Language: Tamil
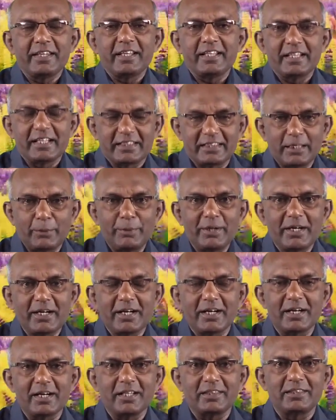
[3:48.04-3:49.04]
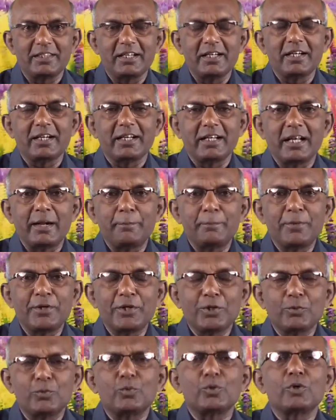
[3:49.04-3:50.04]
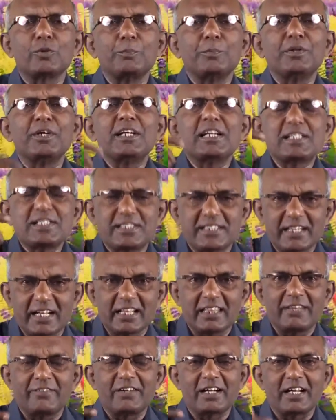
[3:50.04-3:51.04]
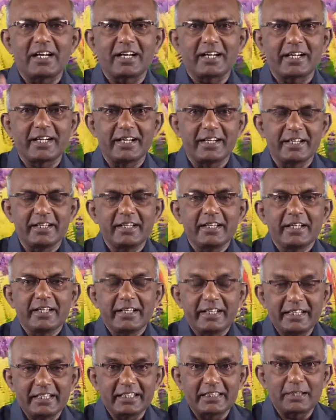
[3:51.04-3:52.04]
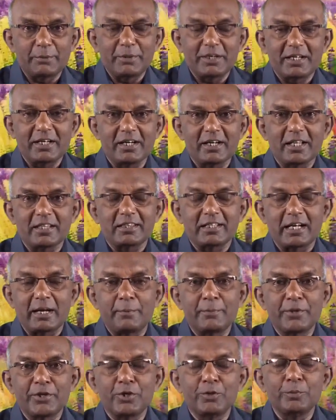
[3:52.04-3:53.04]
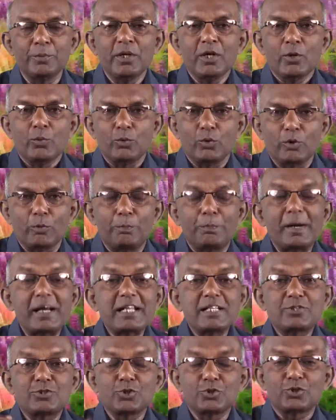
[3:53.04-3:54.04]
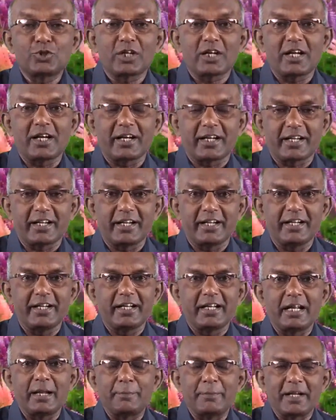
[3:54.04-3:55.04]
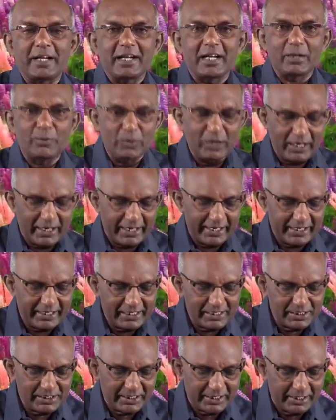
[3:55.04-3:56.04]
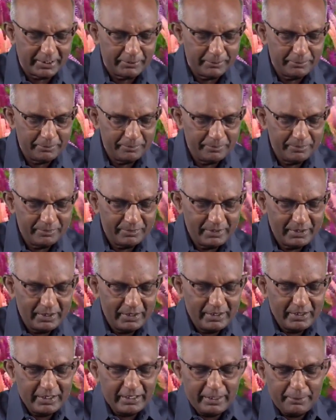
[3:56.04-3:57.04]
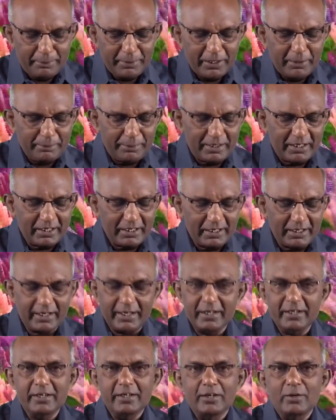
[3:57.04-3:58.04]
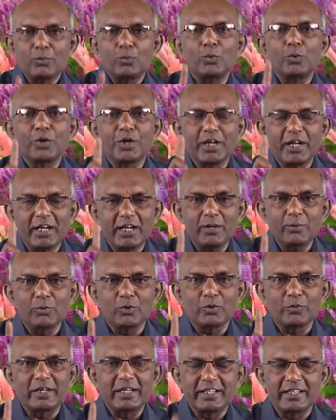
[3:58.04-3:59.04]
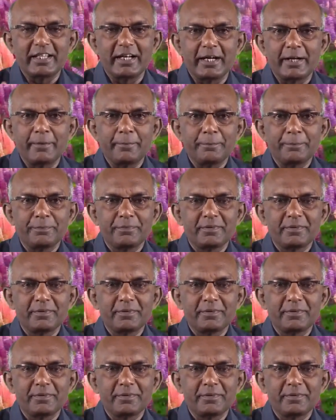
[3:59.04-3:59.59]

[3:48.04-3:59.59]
இந்த தவக்காலத்தில் நம்மையும் ஒரு மிக சிறந்தவனாக்க இந்த தவக்காலத்தில் நம்மையும் ஒரு பரிசுத்தராக்க நம்மை கடவுள் அழைக்கின்றார் எப்படின்னு பார்க்கணும்னா ஒரே ஒரு வழிதான்